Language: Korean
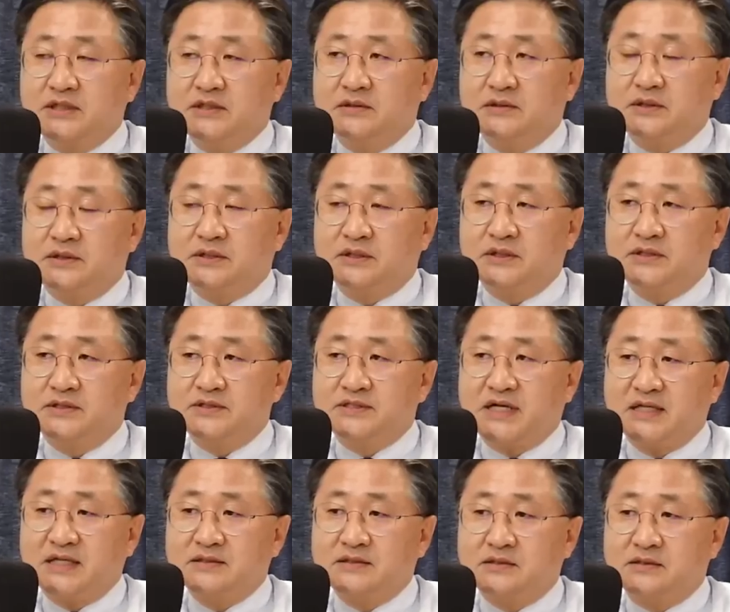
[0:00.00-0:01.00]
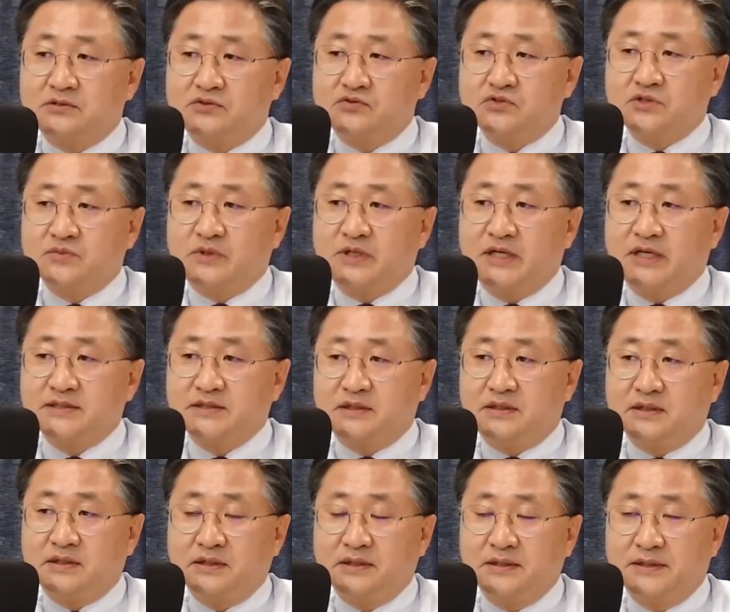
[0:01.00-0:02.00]
어떤 사실을 수집을
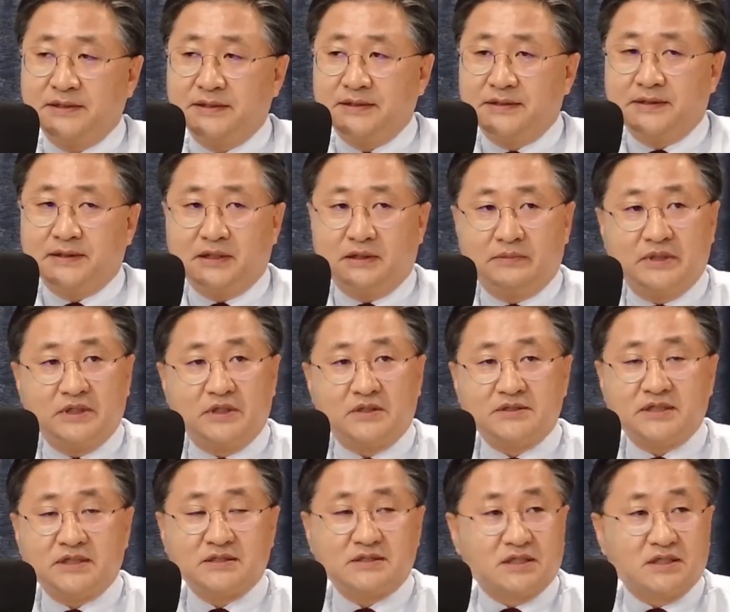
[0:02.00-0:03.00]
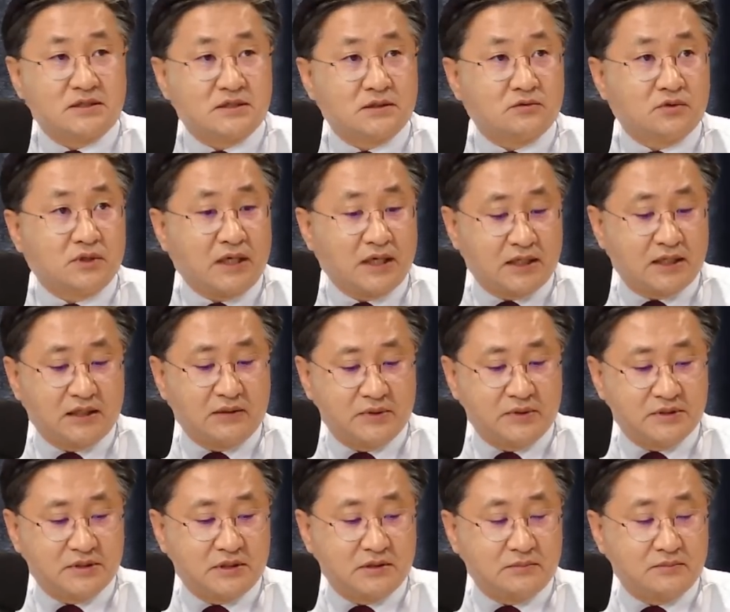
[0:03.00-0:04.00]
해서 아마 영장 재청구를 하게 되면
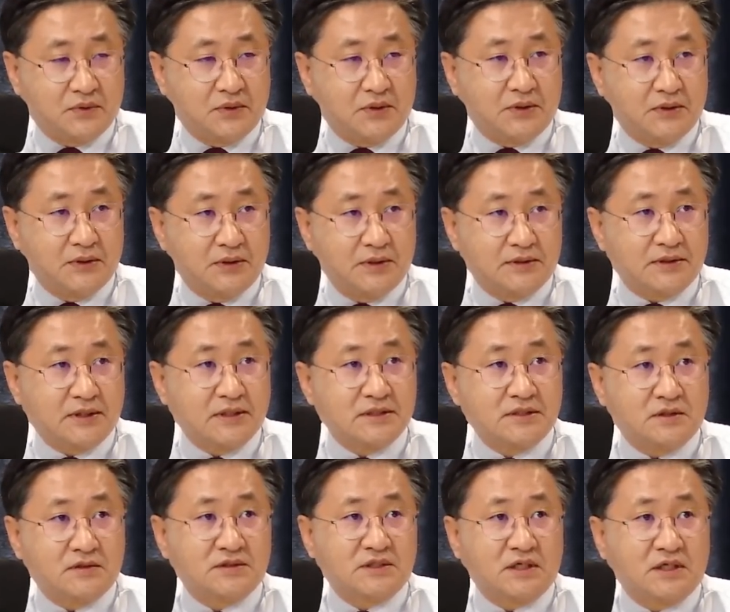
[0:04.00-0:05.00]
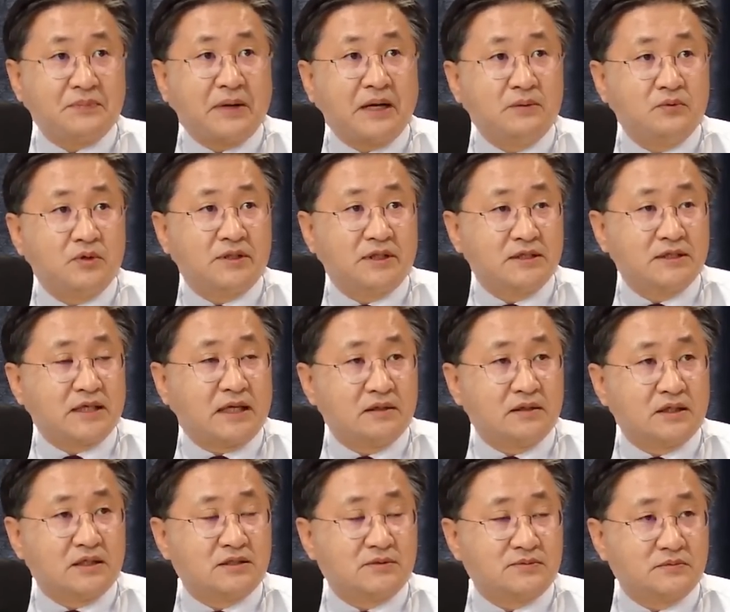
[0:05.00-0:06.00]
저는 뭐 다시 영장이 발부가 되지
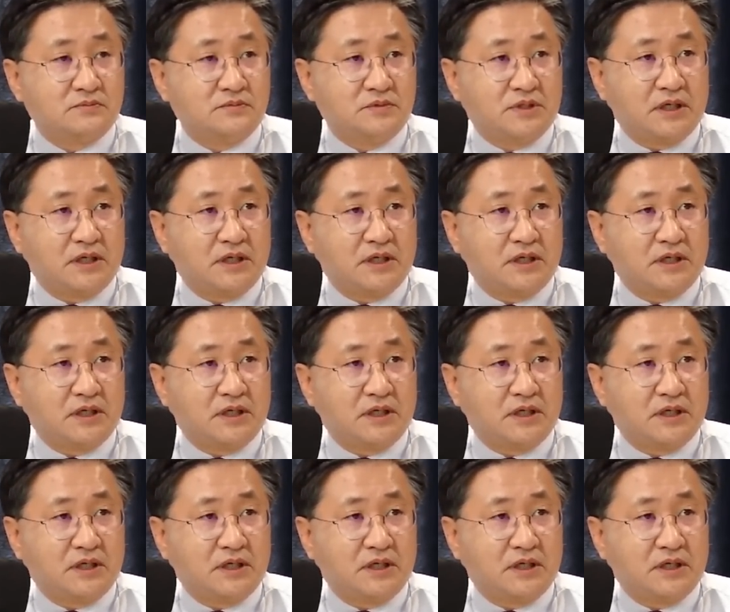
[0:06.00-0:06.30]
않을까 싶습니다.